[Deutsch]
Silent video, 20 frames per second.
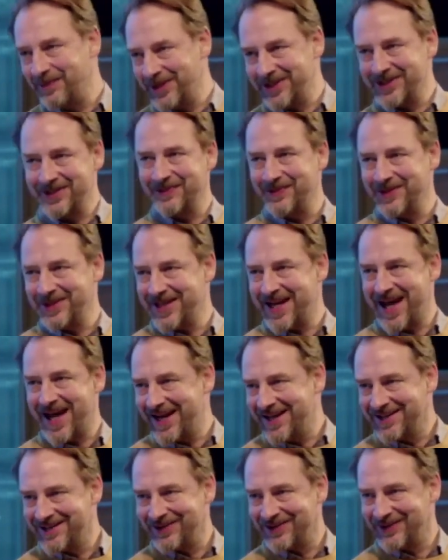mit, mit der
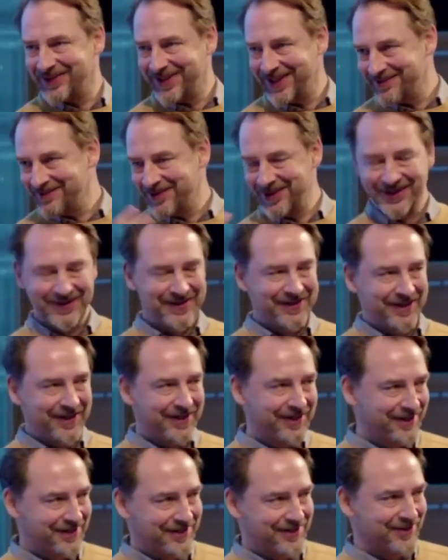Hand oder mit mhm.
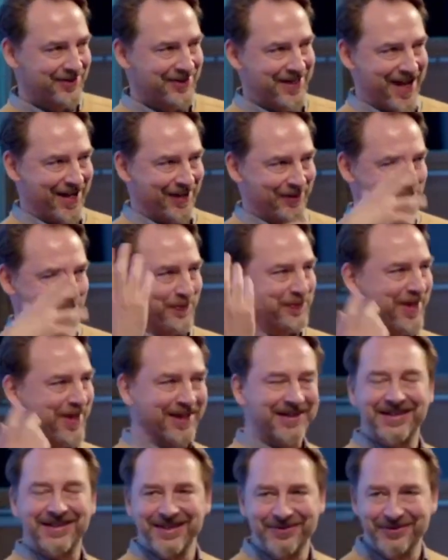äh, sozusagen
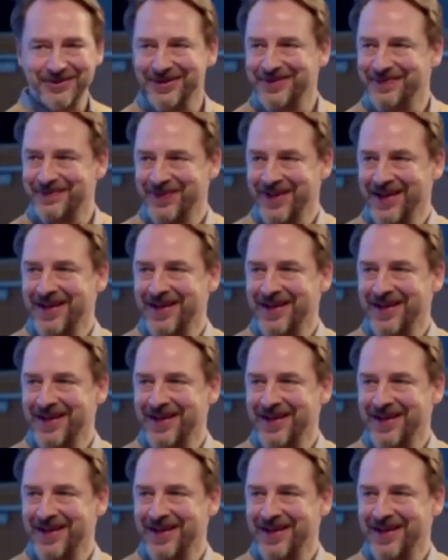subjektiven